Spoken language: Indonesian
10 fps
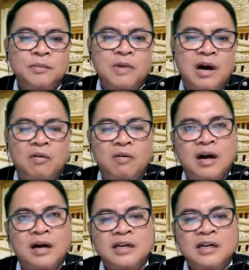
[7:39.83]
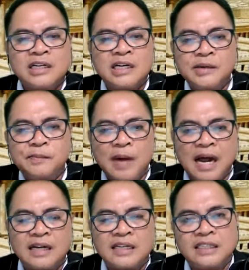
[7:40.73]
bahwa
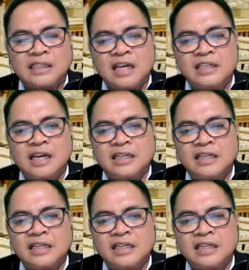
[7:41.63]
kebangkitannya